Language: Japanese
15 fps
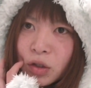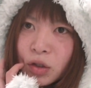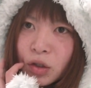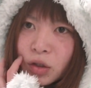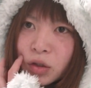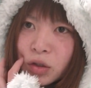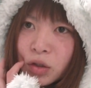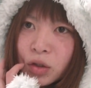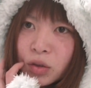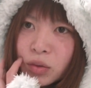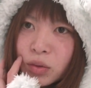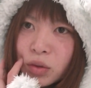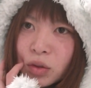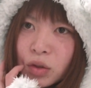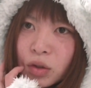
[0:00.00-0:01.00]
やって
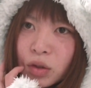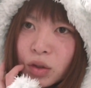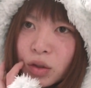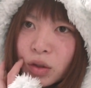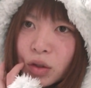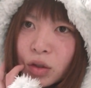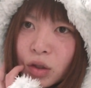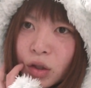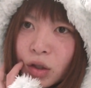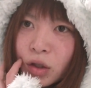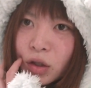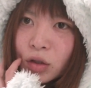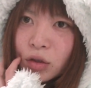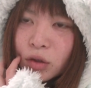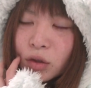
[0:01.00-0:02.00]
るっ
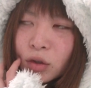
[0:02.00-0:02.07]
て